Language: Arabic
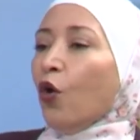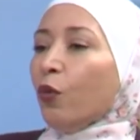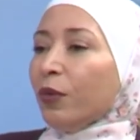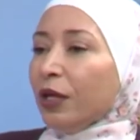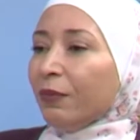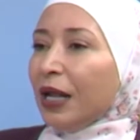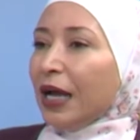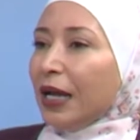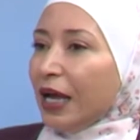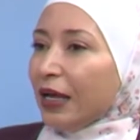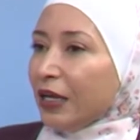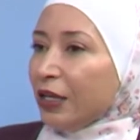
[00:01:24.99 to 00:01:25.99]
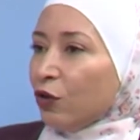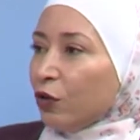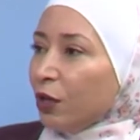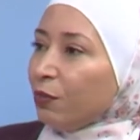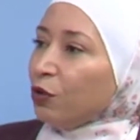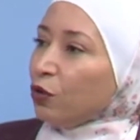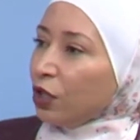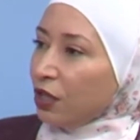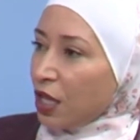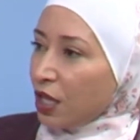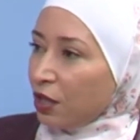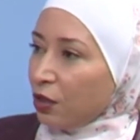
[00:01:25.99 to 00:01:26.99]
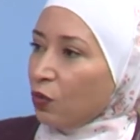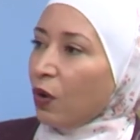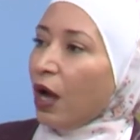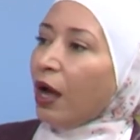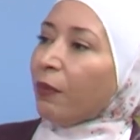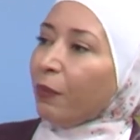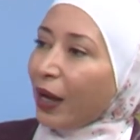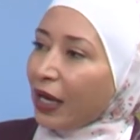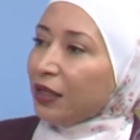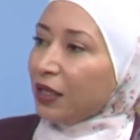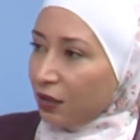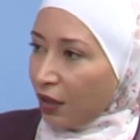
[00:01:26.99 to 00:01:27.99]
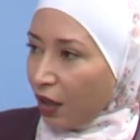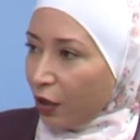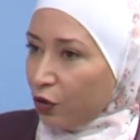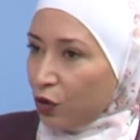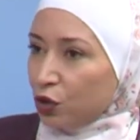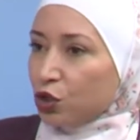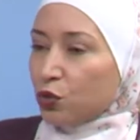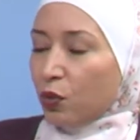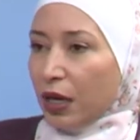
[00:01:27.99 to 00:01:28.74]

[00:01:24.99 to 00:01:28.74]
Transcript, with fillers: وبنعمل على انه يبدوا يتسددوها بعد التخرج